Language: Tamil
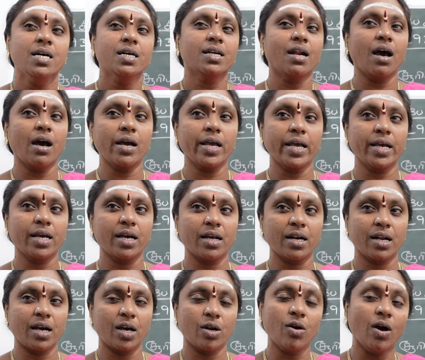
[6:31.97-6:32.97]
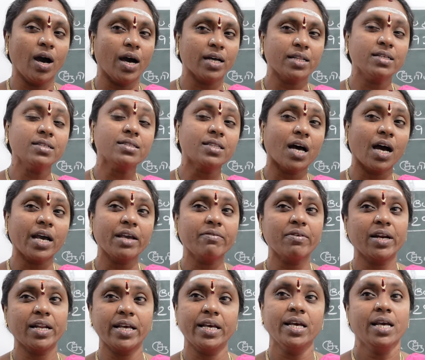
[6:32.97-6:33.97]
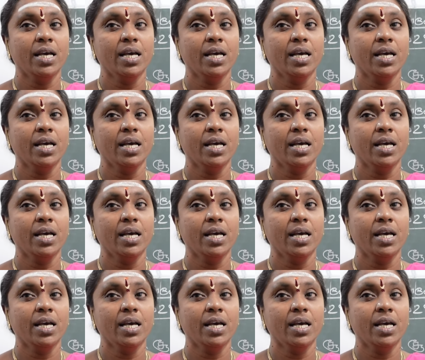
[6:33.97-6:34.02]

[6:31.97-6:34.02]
ராகு எங்கே இருக்காரோ அது தாய் வழி